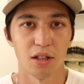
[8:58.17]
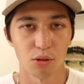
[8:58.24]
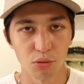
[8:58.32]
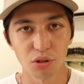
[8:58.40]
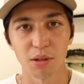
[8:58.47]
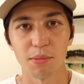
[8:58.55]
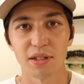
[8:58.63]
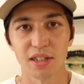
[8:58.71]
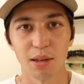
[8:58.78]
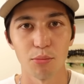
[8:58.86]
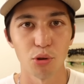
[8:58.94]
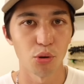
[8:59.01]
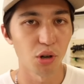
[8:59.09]
で、この時、まあ、
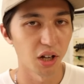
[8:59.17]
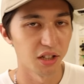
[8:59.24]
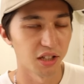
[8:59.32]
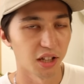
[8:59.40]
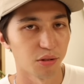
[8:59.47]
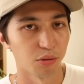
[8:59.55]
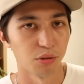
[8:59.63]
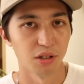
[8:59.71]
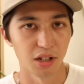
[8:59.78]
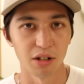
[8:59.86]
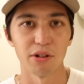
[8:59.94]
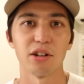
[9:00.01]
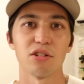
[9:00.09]
スケボー業界にいた人
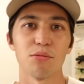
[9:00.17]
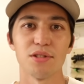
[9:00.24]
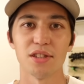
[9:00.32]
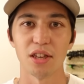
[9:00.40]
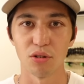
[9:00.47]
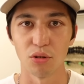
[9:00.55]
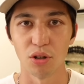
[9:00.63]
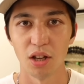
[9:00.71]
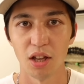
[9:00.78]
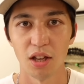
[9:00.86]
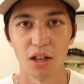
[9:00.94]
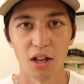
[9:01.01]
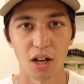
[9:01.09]
ならわかると思うんですけど、
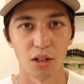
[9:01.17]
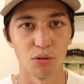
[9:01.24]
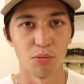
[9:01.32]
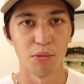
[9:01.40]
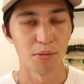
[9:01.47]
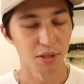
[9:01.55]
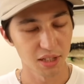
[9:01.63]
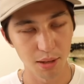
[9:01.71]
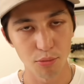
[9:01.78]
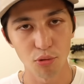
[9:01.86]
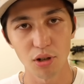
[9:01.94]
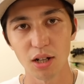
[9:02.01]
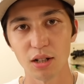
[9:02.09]
あの、まあ、
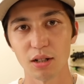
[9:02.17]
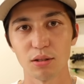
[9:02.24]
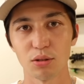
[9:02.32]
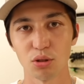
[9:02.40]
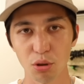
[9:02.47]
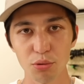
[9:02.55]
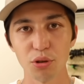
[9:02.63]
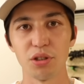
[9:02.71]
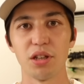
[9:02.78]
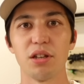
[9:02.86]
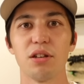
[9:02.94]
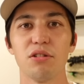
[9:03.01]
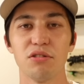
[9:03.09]
スケボーが飛ぶよう
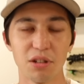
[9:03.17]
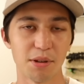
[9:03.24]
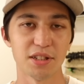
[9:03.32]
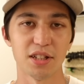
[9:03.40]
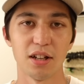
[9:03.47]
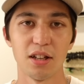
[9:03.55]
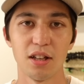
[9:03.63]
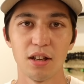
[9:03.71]
に売れました。